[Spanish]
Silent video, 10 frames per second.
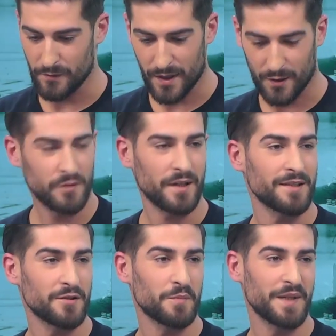una cosa
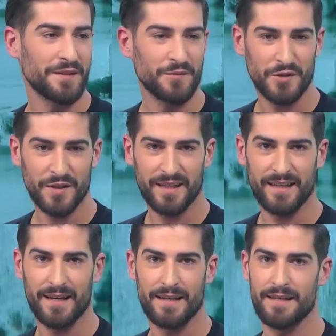que sorprende mucho es
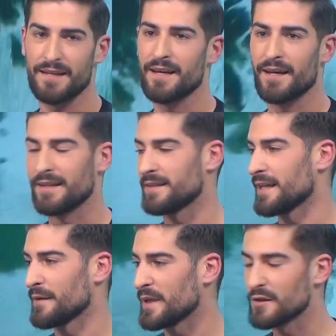que hay
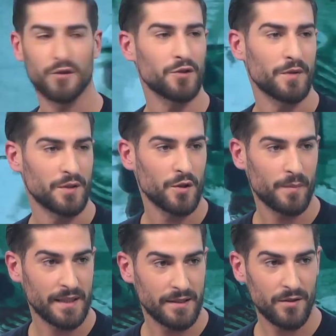entrenamientos y sobre
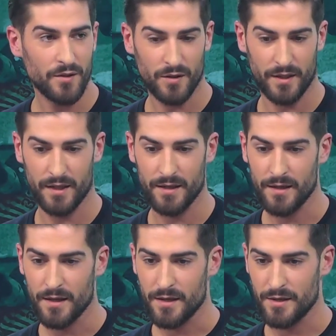todo partidos en los que
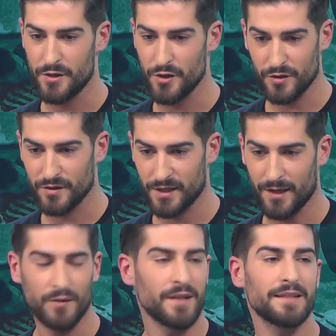yo salgo del